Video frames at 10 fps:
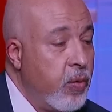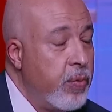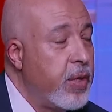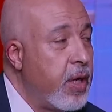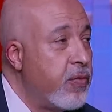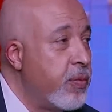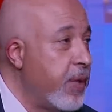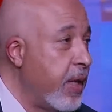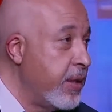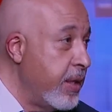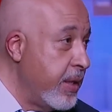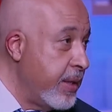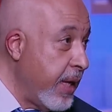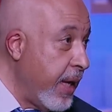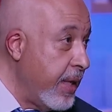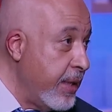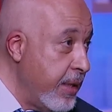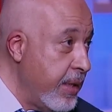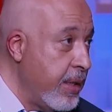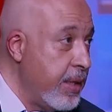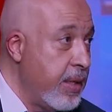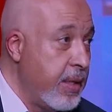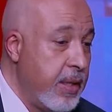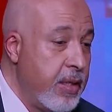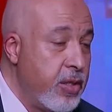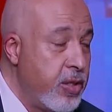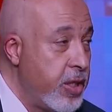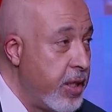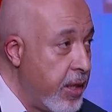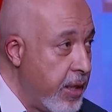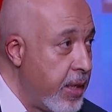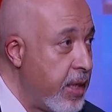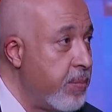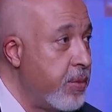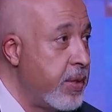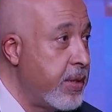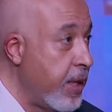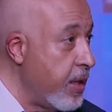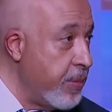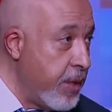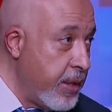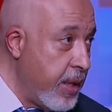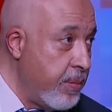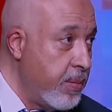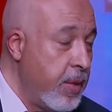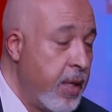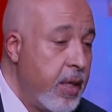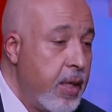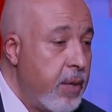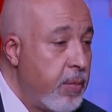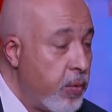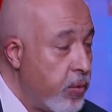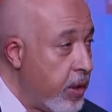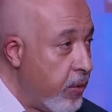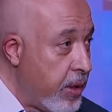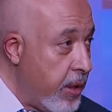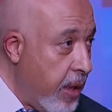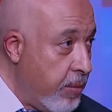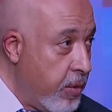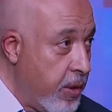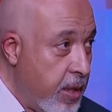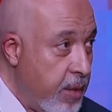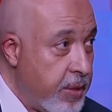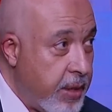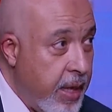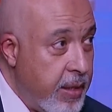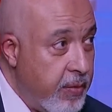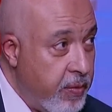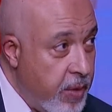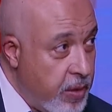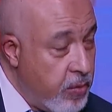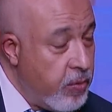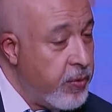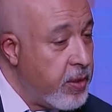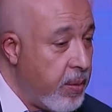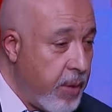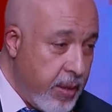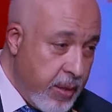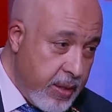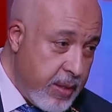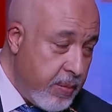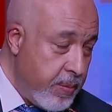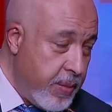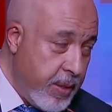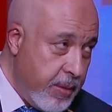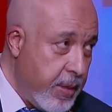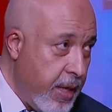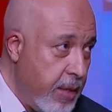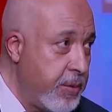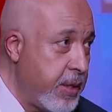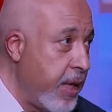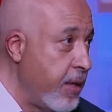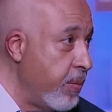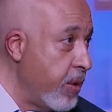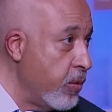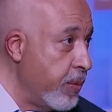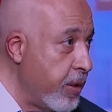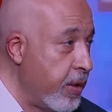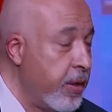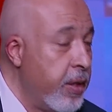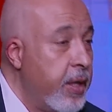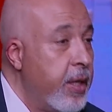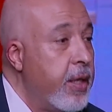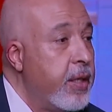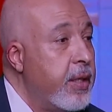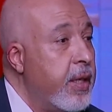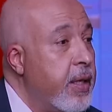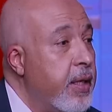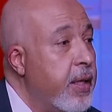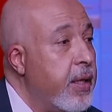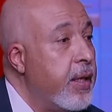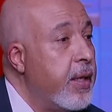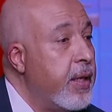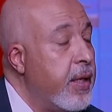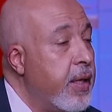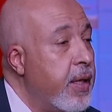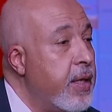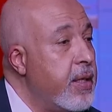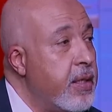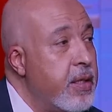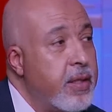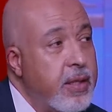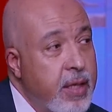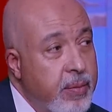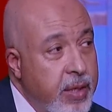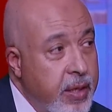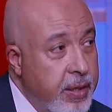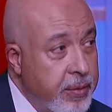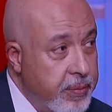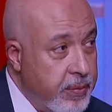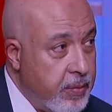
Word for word: وبنعرفه ببعض التحاليل الجينية اللي بتتاخد من الدم موجودة الوقت الحمد لله بتتحلل في مصر وفي طبعا لسه يعني بتتحلل برضه بره آه، هنا نقدر نعمل ايه؟